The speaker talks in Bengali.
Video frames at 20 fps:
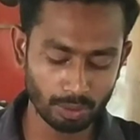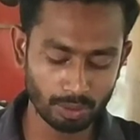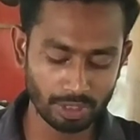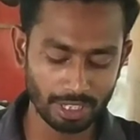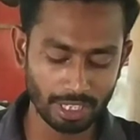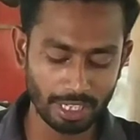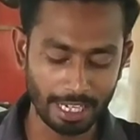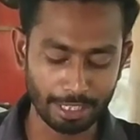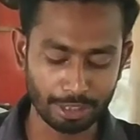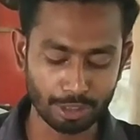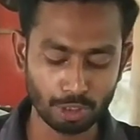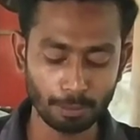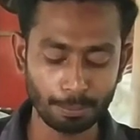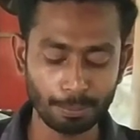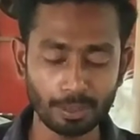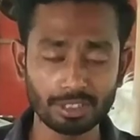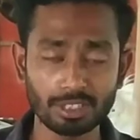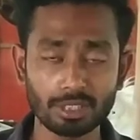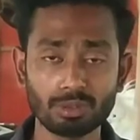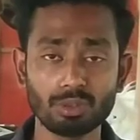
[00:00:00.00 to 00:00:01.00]
হচ্ছে একশো
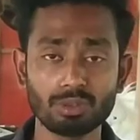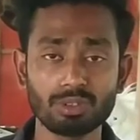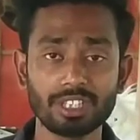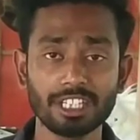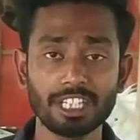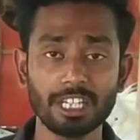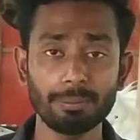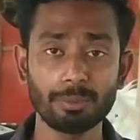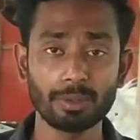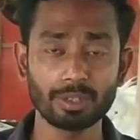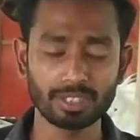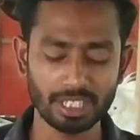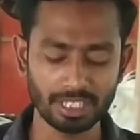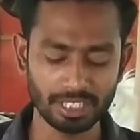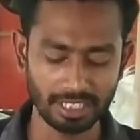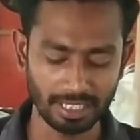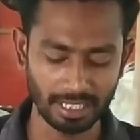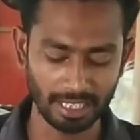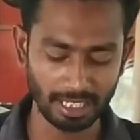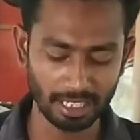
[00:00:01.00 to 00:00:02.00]
পঁচাত্তর থেকে
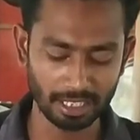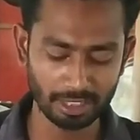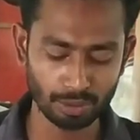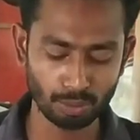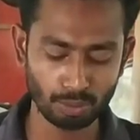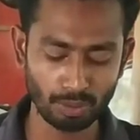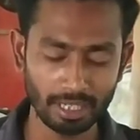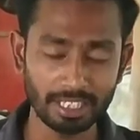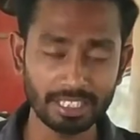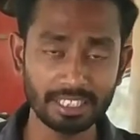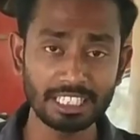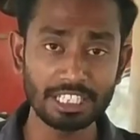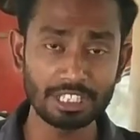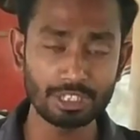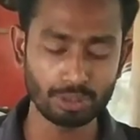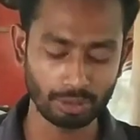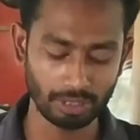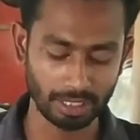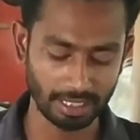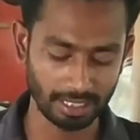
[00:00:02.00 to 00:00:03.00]
পঁচাশি টাকা সোনালী
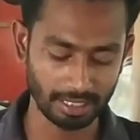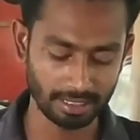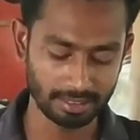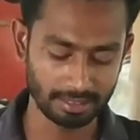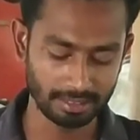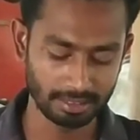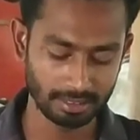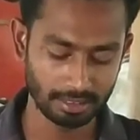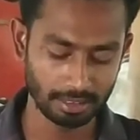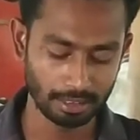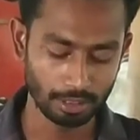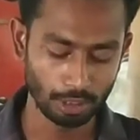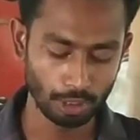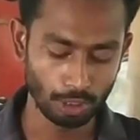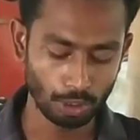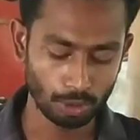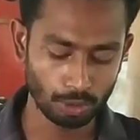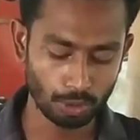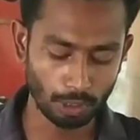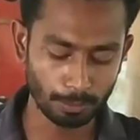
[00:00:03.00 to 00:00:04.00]
তিনশো টাকা
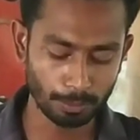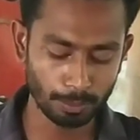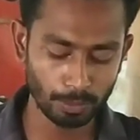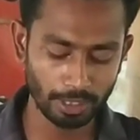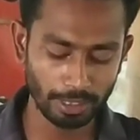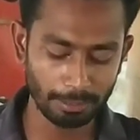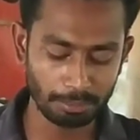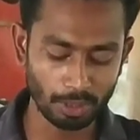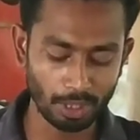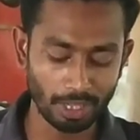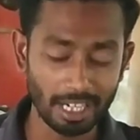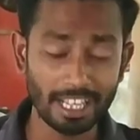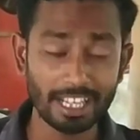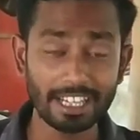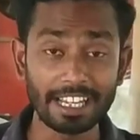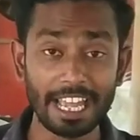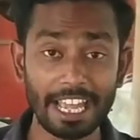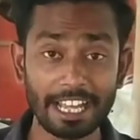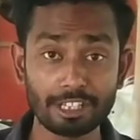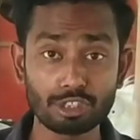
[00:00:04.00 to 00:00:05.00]
রংপুরে
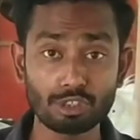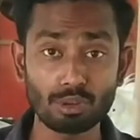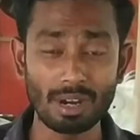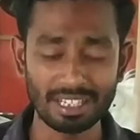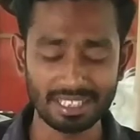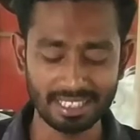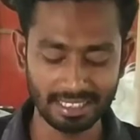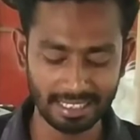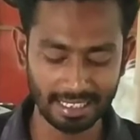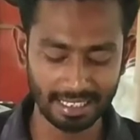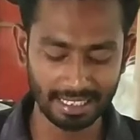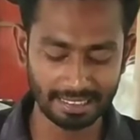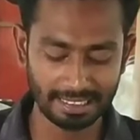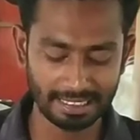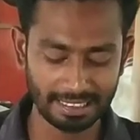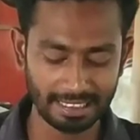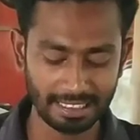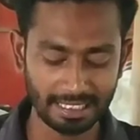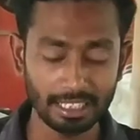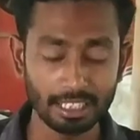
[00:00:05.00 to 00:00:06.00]
ব্রয়লার একশো আশি টাকা
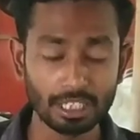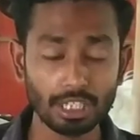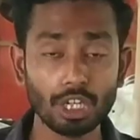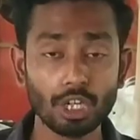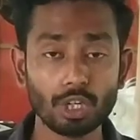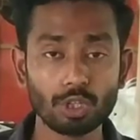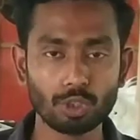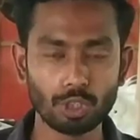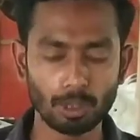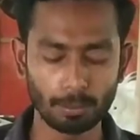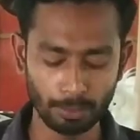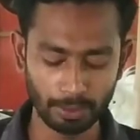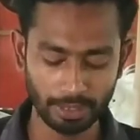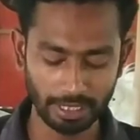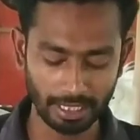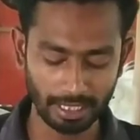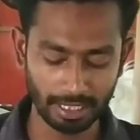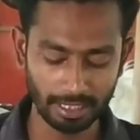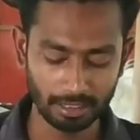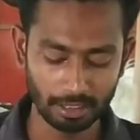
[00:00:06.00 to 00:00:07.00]
থেকে নব্বই
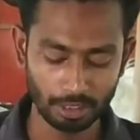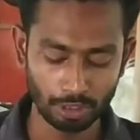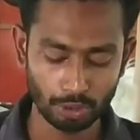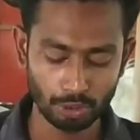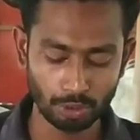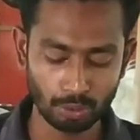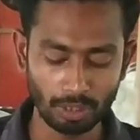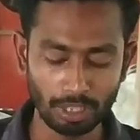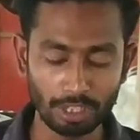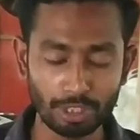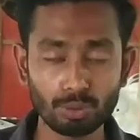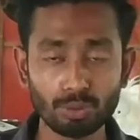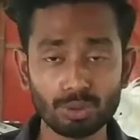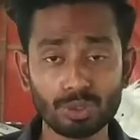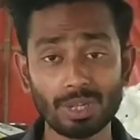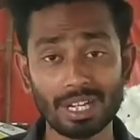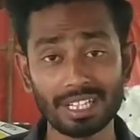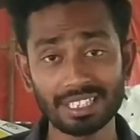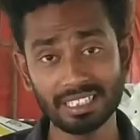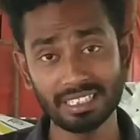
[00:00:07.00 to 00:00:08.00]
টাকা সোনালী
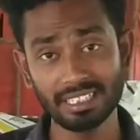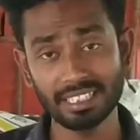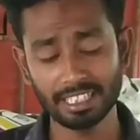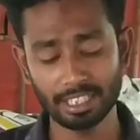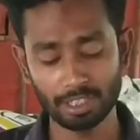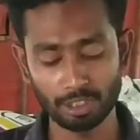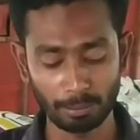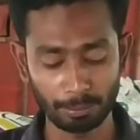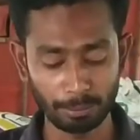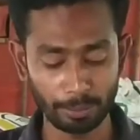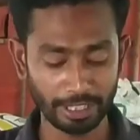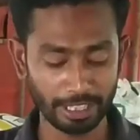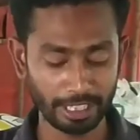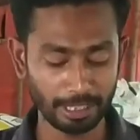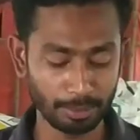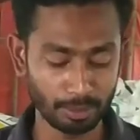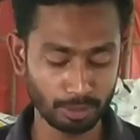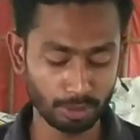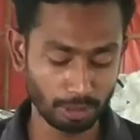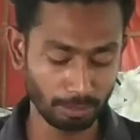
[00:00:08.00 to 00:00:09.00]
দুশো আশি থেকে নব্বই
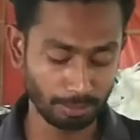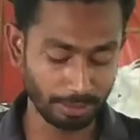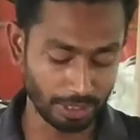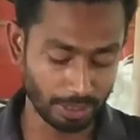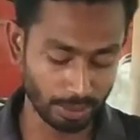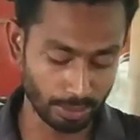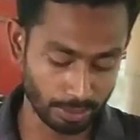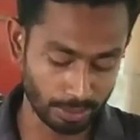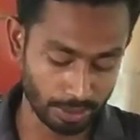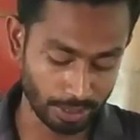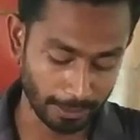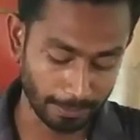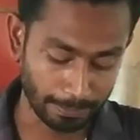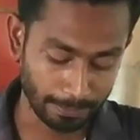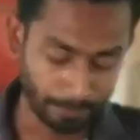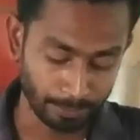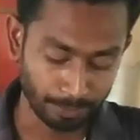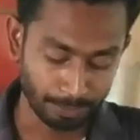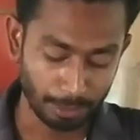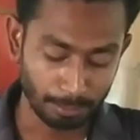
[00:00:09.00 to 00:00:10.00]
টাকা পর্যন্ত বিক্রি হচ্ছে
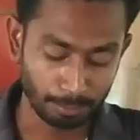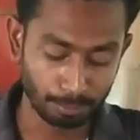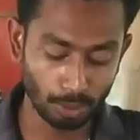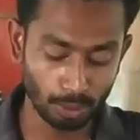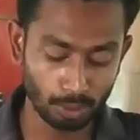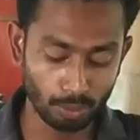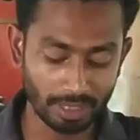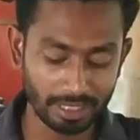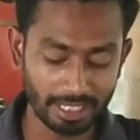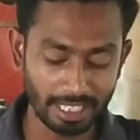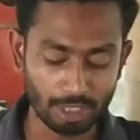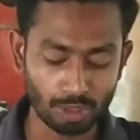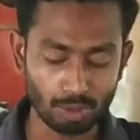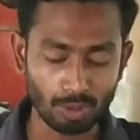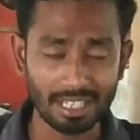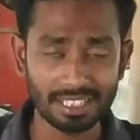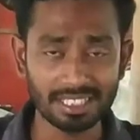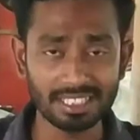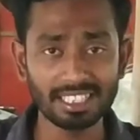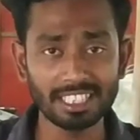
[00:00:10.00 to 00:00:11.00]
বগুড়াতে
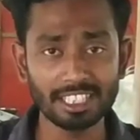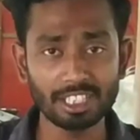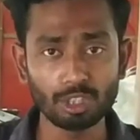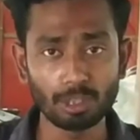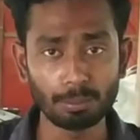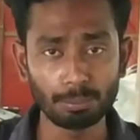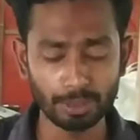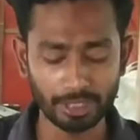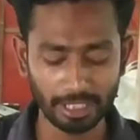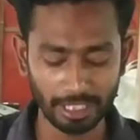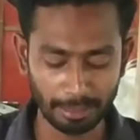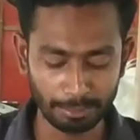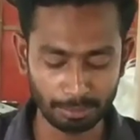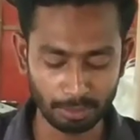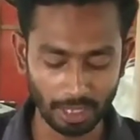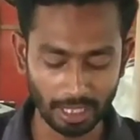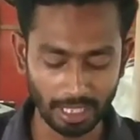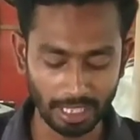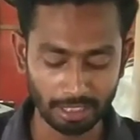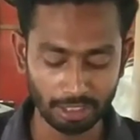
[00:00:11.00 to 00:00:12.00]
একশো আশি থেকে নব্বই টাকা
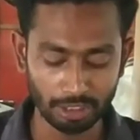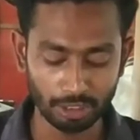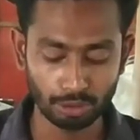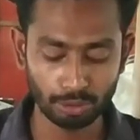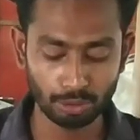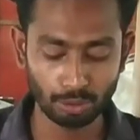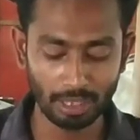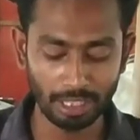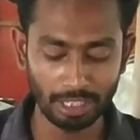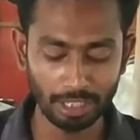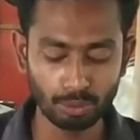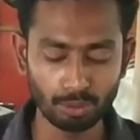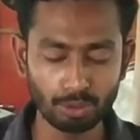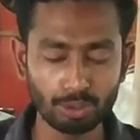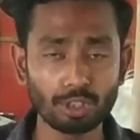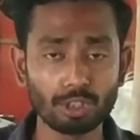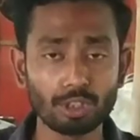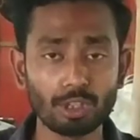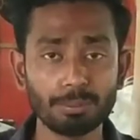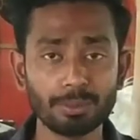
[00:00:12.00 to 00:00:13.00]
ব্রয়লার সোনালী
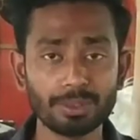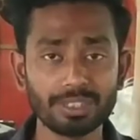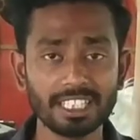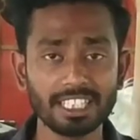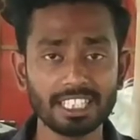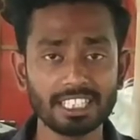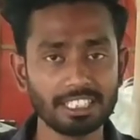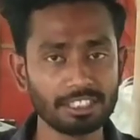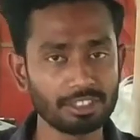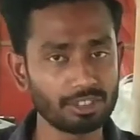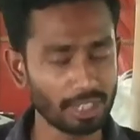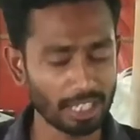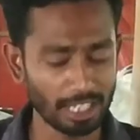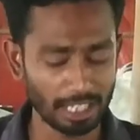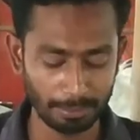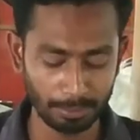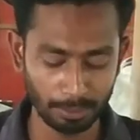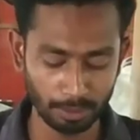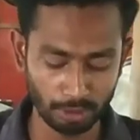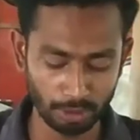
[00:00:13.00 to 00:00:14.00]
দুশো নব্বই থেকে তিনশো
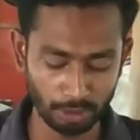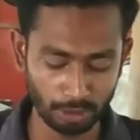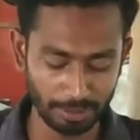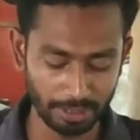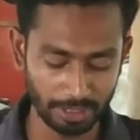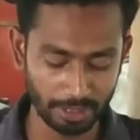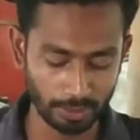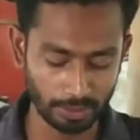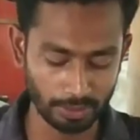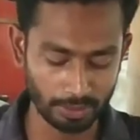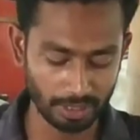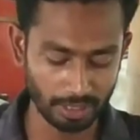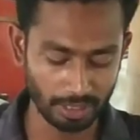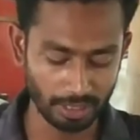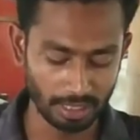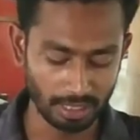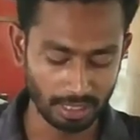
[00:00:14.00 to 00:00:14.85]
টাকা পর্যন্ত বিক্রি হচ্ছে